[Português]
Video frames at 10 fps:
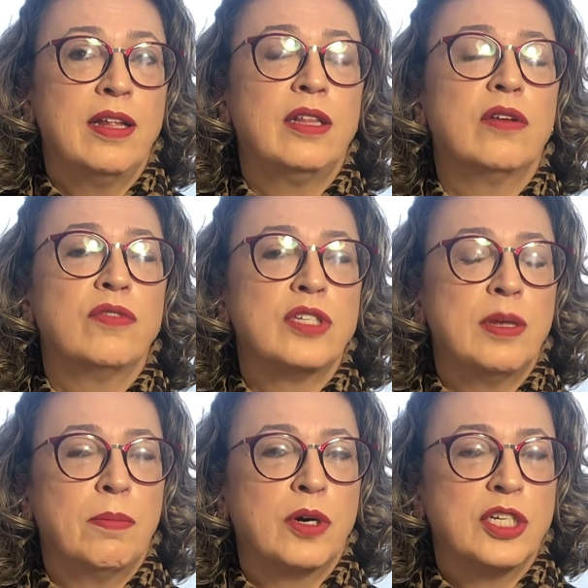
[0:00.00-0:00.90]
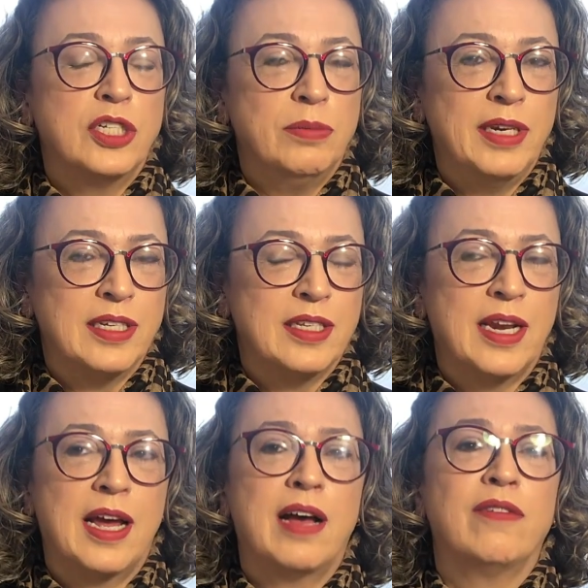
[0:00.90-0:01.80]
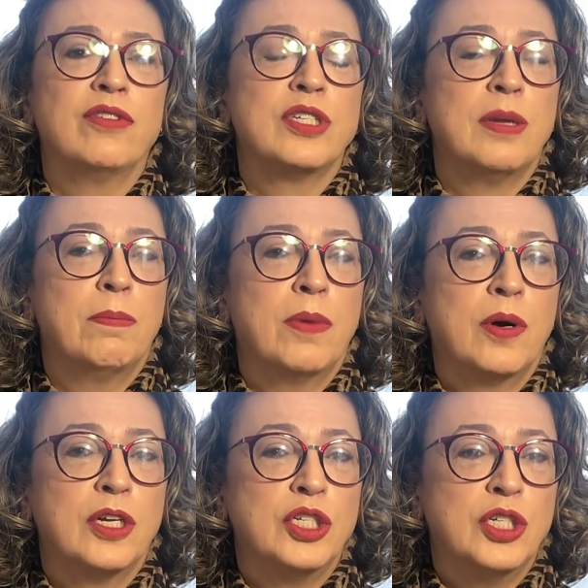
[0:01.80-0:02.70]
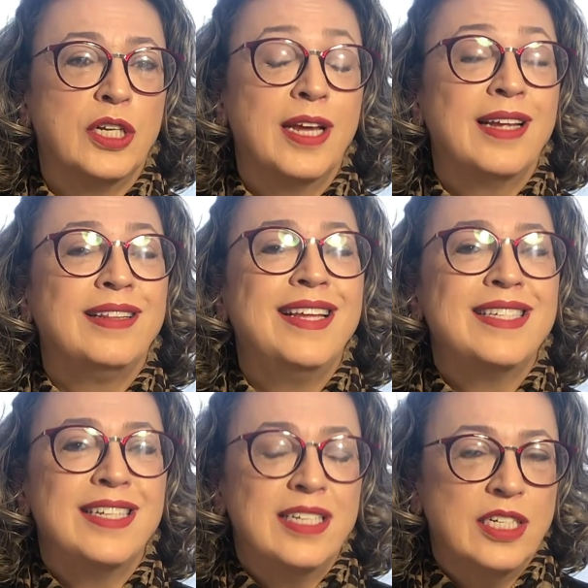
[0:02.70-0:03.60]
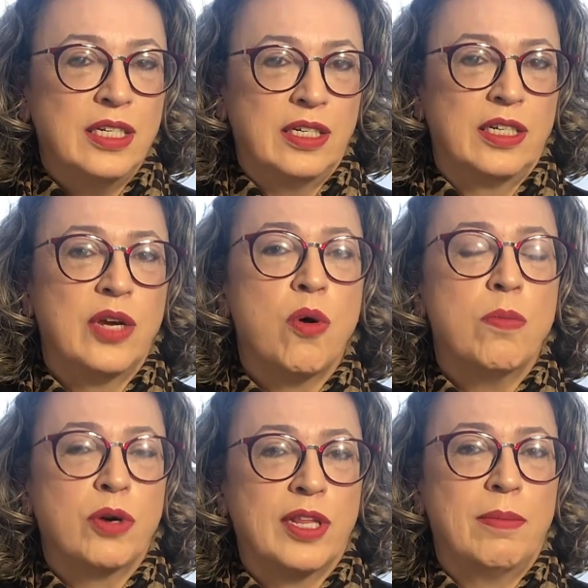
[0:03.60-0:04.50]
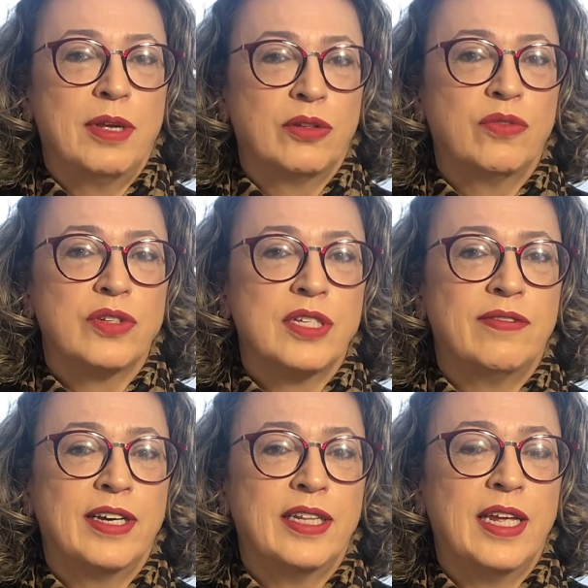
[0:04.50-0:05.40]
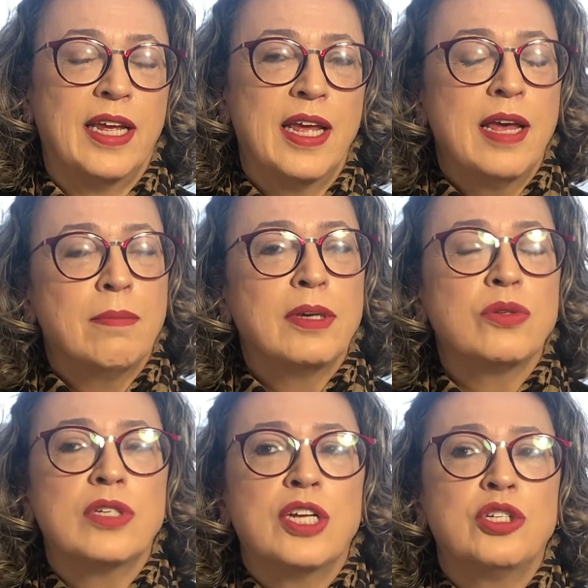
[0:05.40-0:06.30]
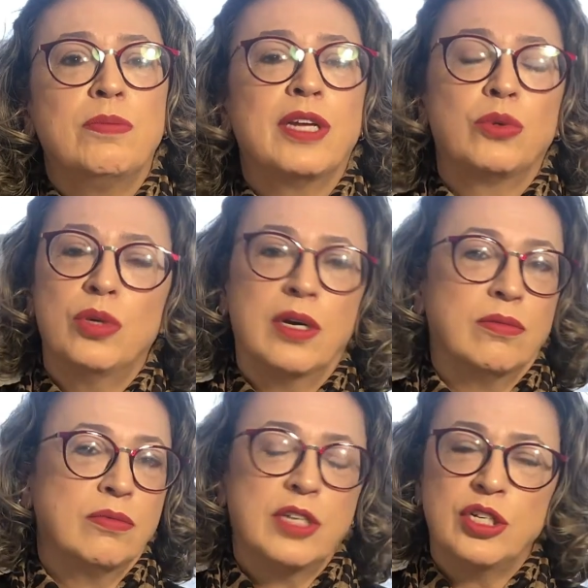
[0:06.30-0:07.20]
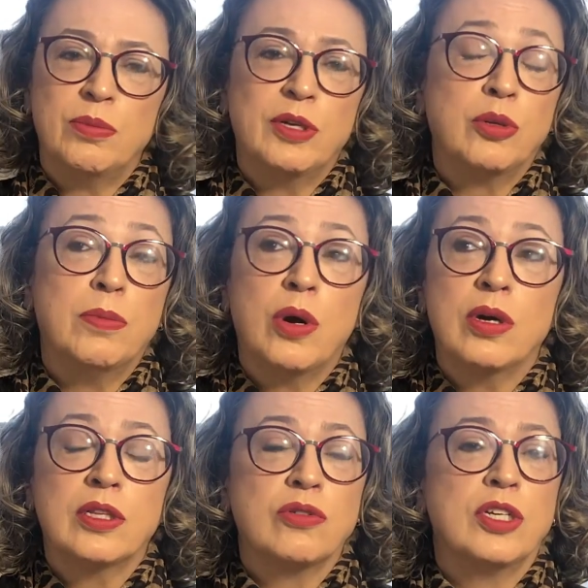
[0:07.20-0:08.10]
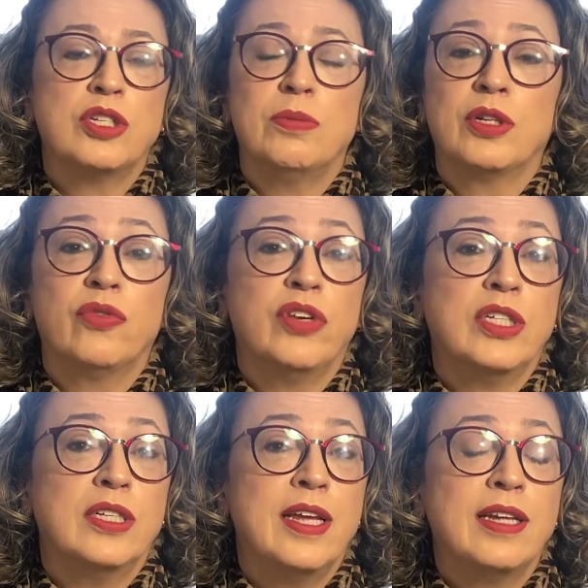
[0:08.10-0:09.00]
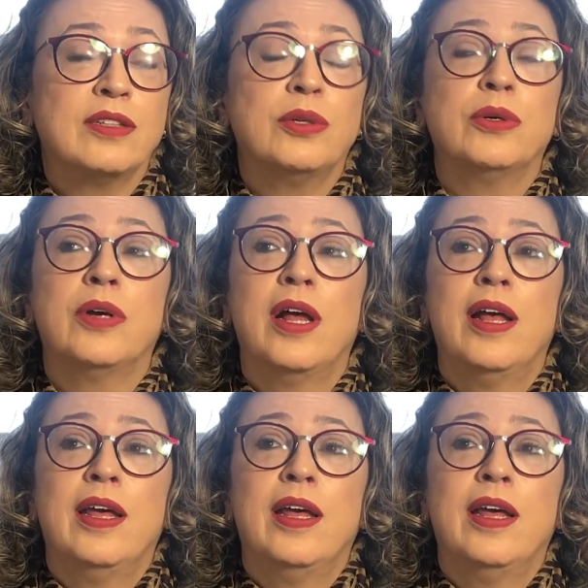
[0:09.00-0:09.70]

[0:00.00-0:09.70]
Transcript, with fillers: Então você pode administrar, você pode decidir que comportamento você vai ter. Mas o sentimento não. O sentimento brota, o sentimento vem de dentro.